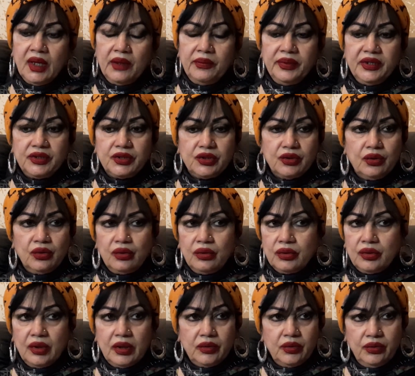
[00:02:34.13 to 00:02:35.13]
এই বিষয়গুলো তো
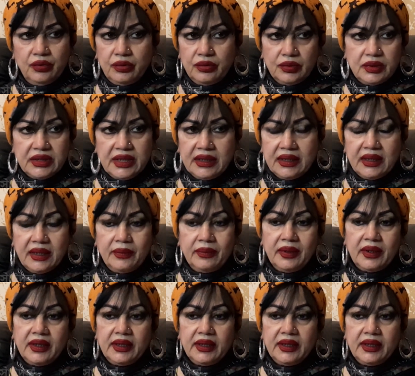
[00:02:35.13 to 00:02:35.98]
এত জানতাম না